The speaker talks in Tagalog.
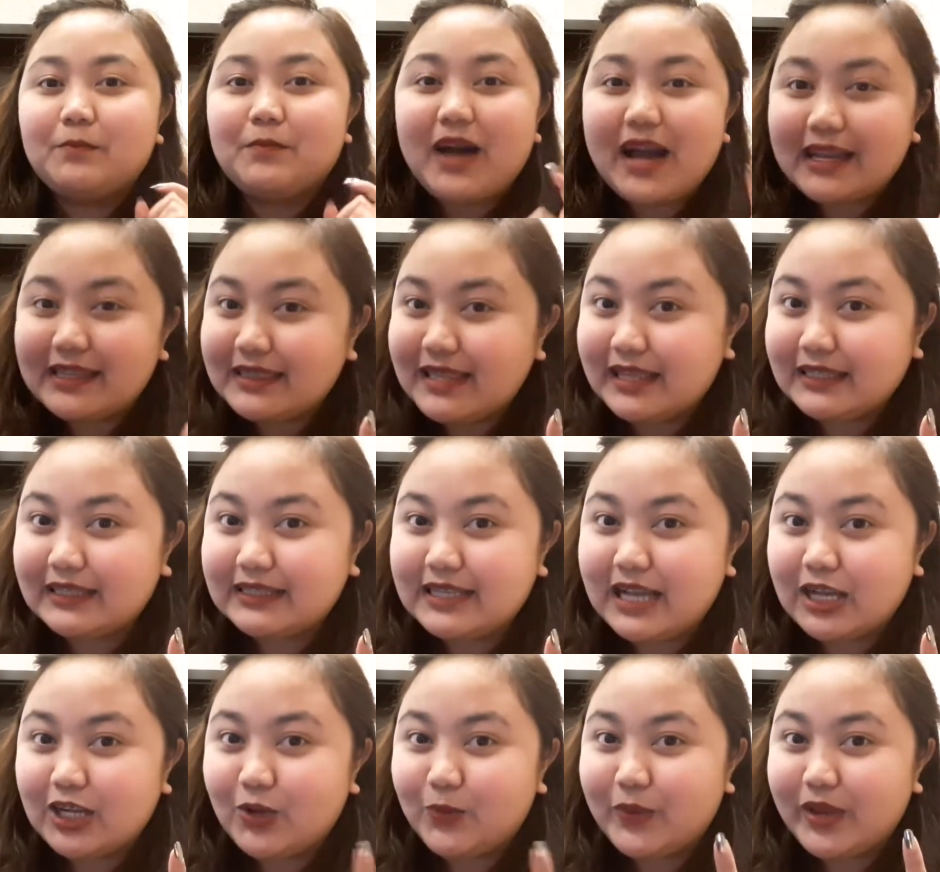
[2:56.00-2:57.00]
Bakit
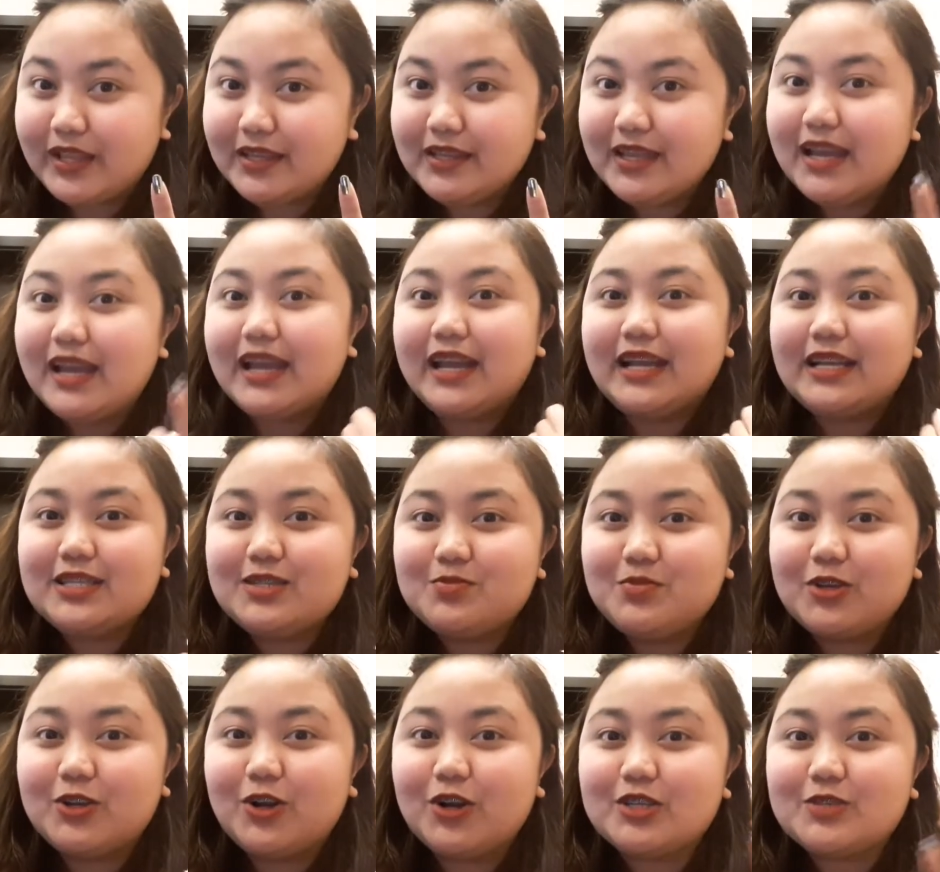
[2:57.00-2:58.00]
natin gagawin?
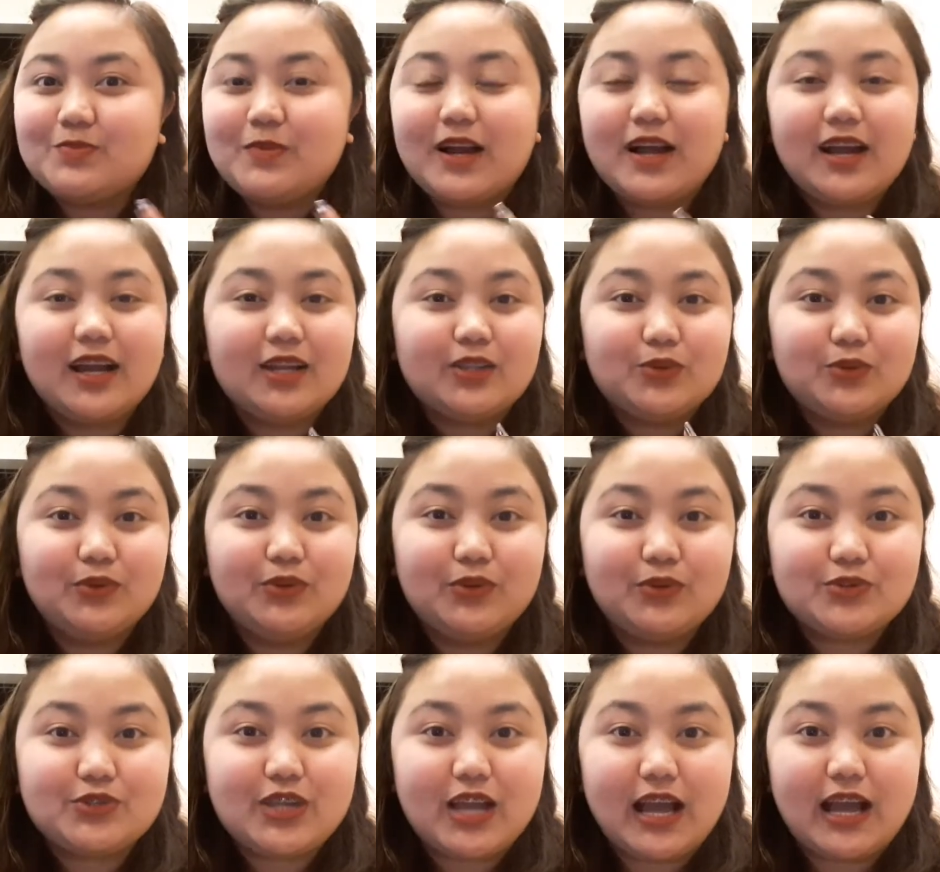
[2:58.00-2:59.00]
It's because
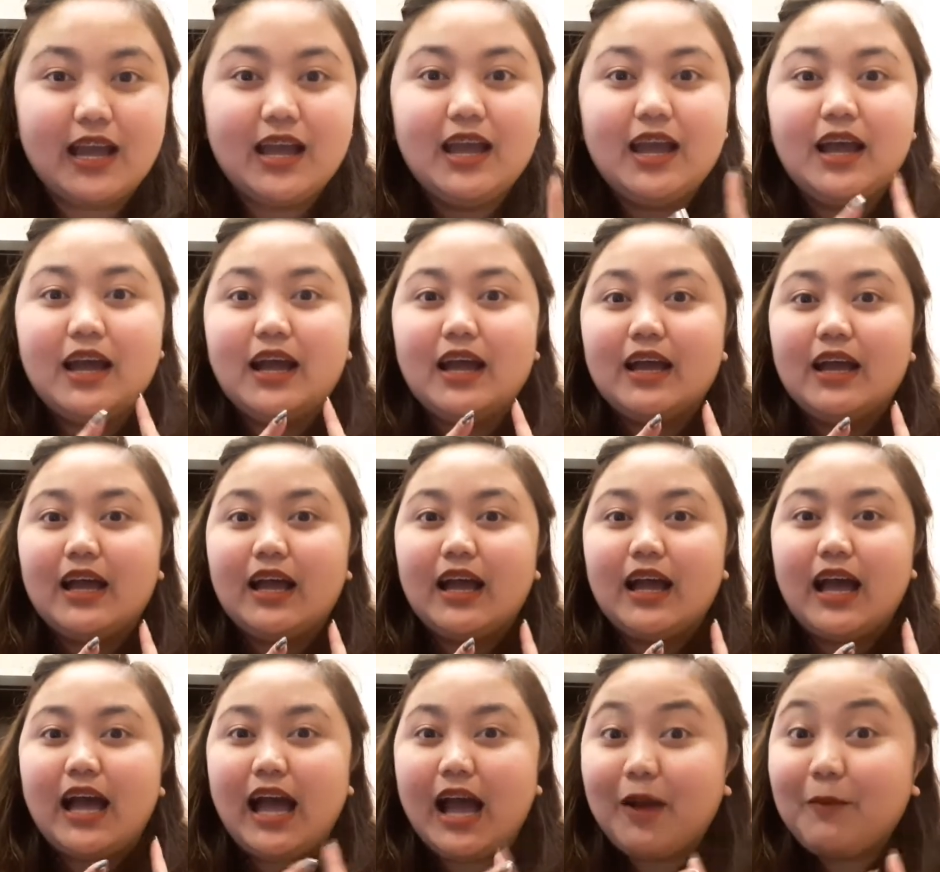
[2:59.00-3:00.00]
makakatulong siya
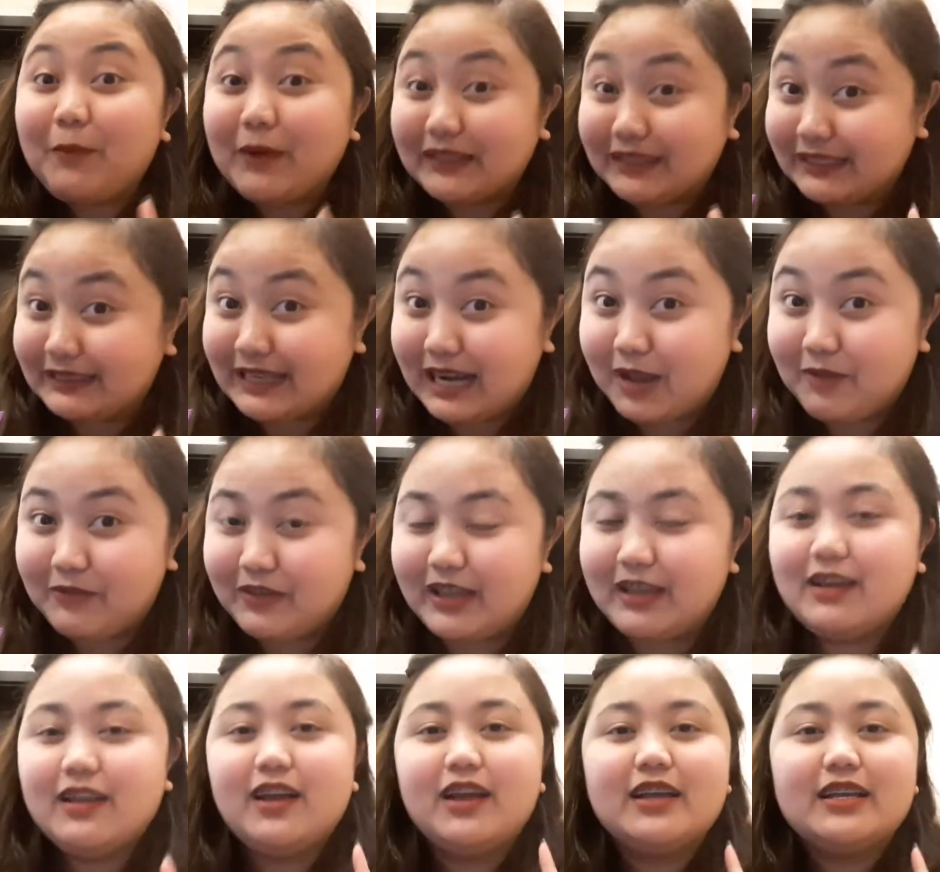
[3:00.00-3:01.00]
ang
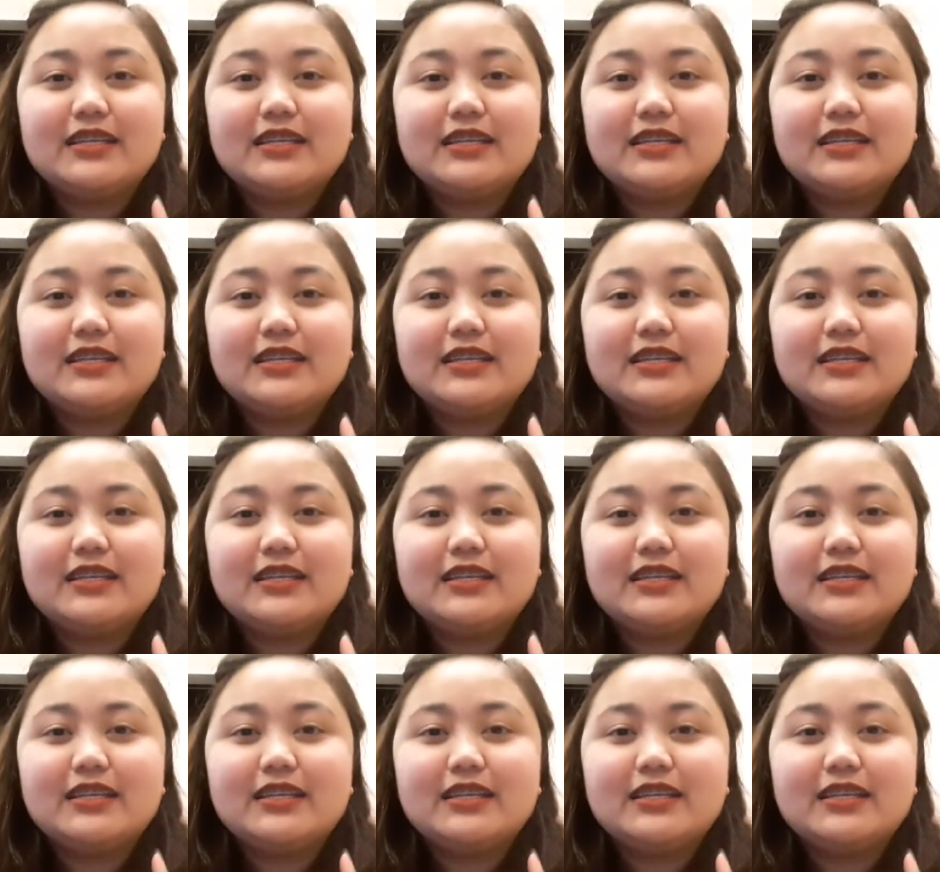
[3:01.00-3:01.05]
pagta-travel